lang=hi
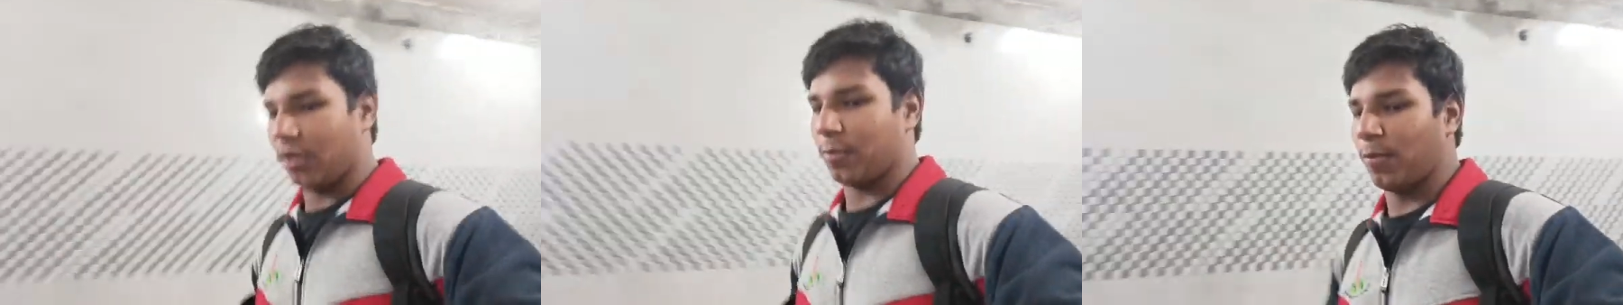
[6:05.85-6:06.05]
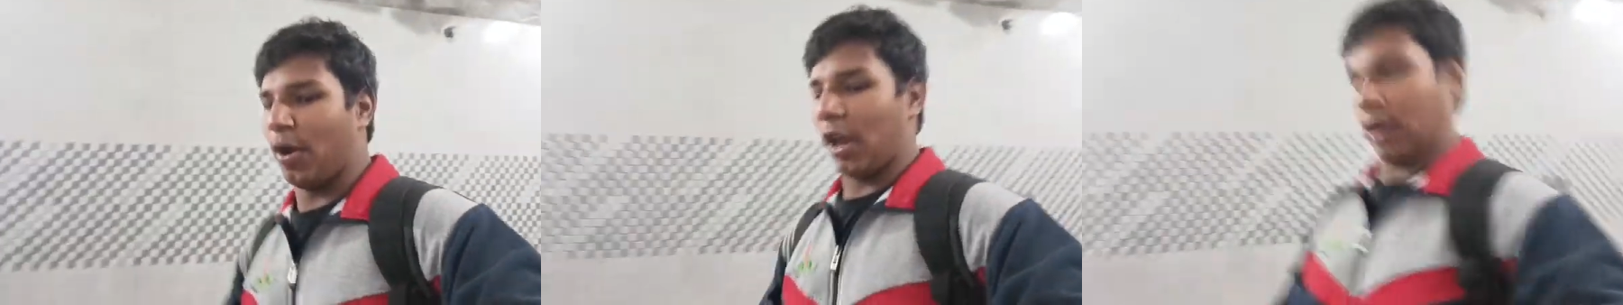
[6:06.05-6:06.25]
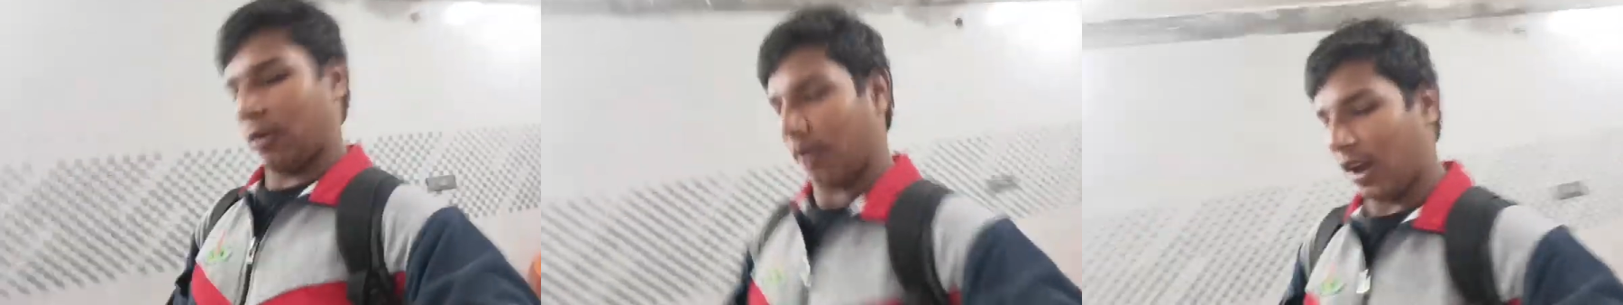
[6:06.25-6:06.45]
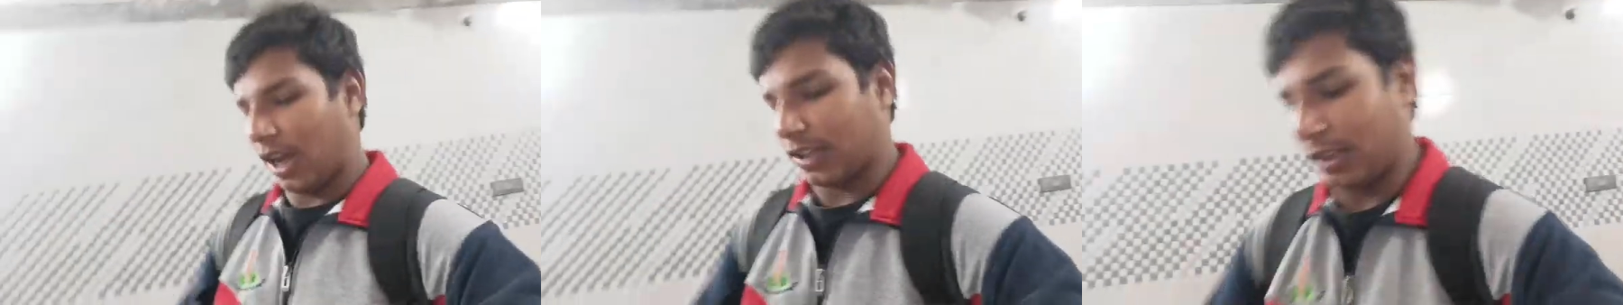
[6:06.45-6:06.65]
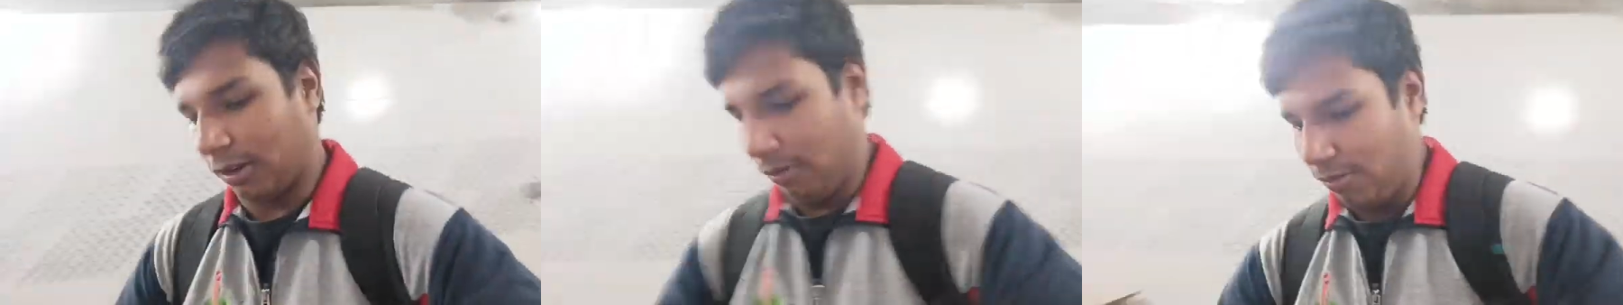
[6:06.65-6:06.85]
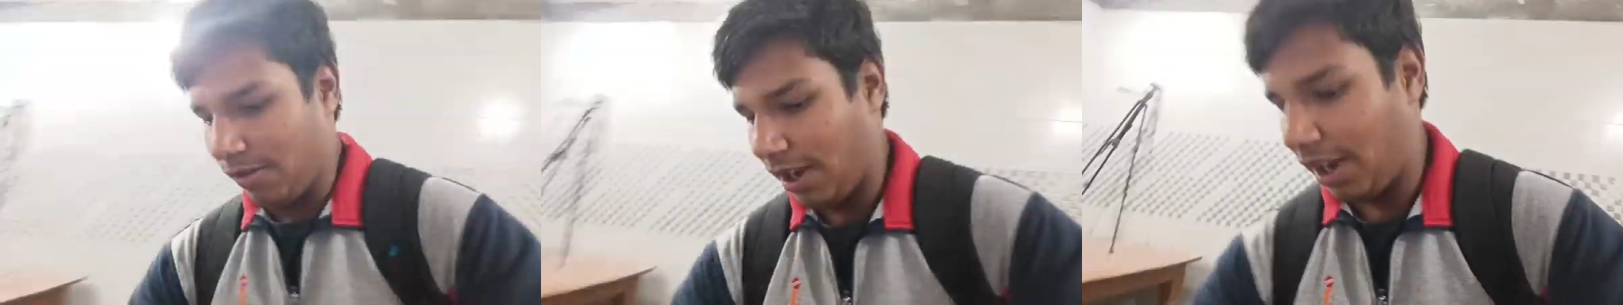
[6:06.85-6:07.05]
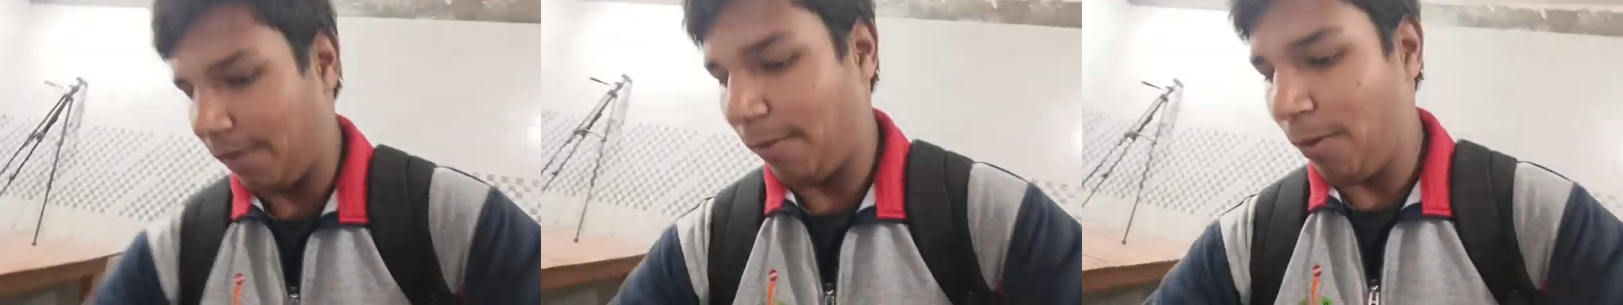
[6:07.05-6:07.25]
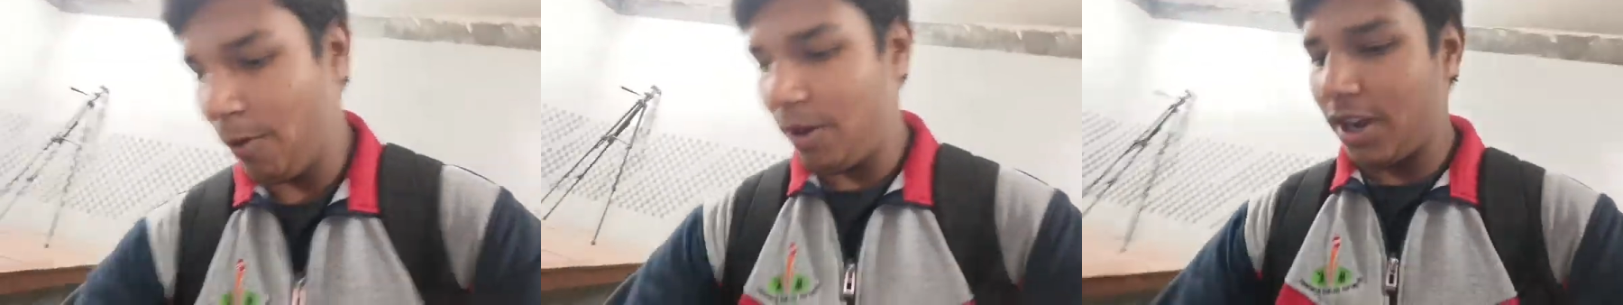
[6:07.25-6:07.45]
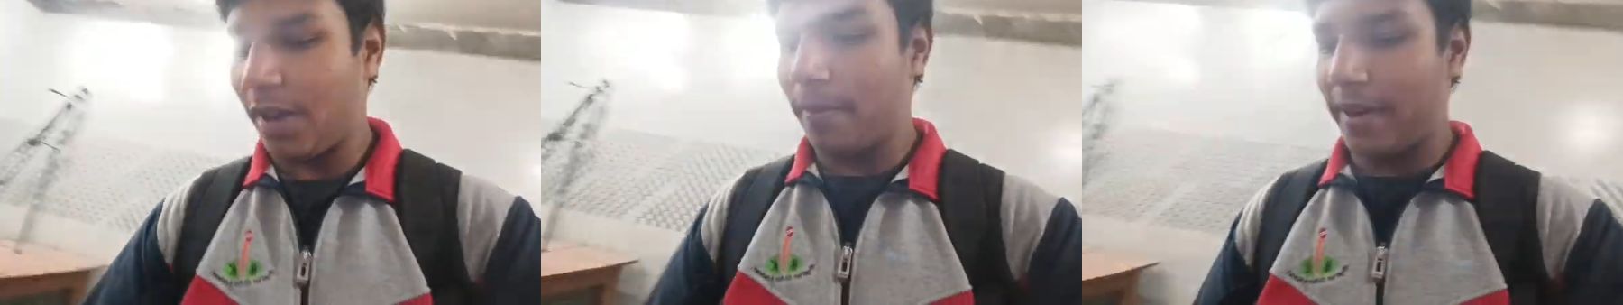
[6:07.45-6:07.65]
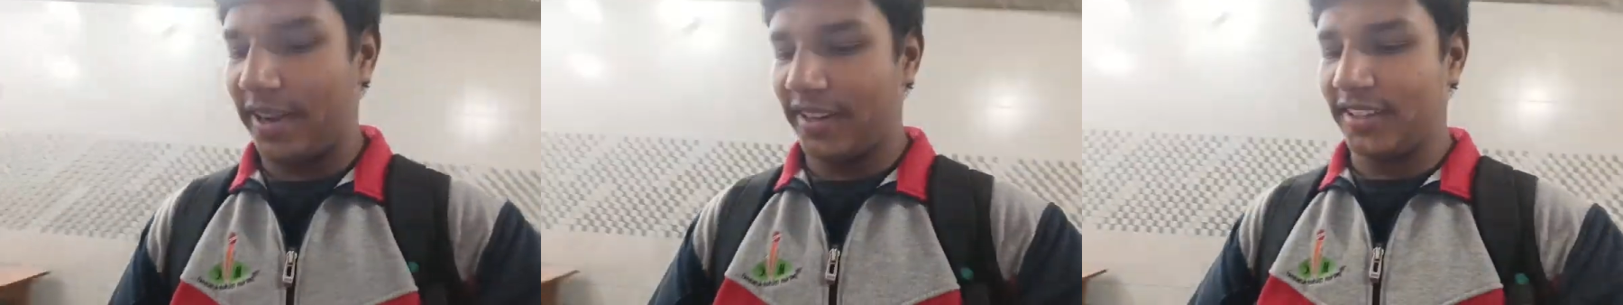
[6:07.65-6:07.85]
इस मोबाइल को लगाता हूँ आप होल्डर
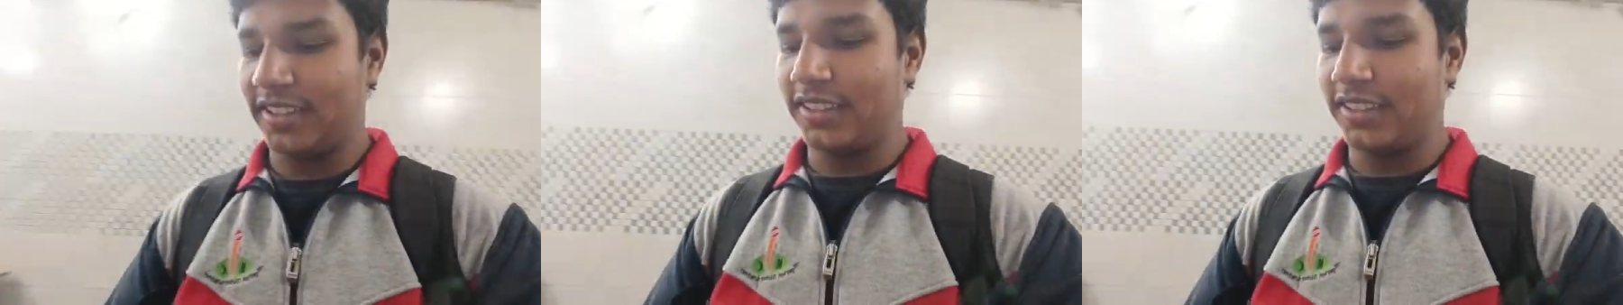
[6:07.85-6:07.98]
में